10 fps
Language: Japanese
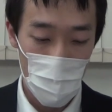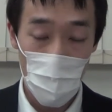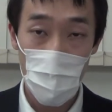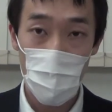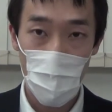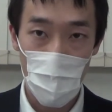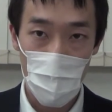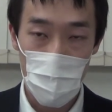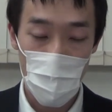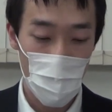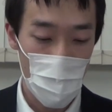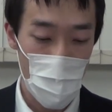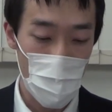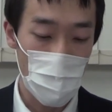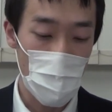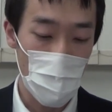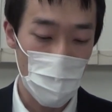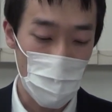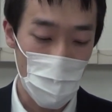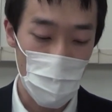以上で3回目は終わりと
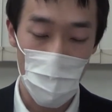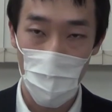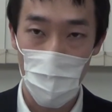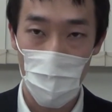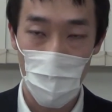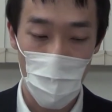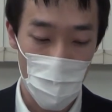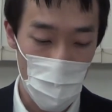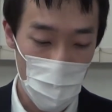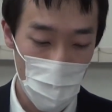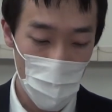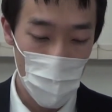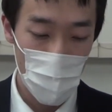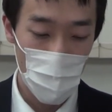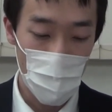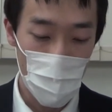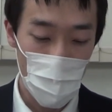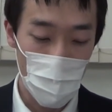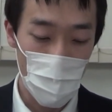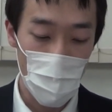させていただきますここまで
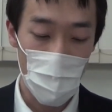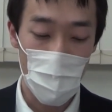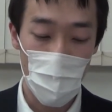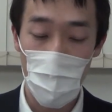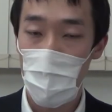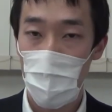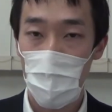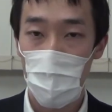ご覧いただきあり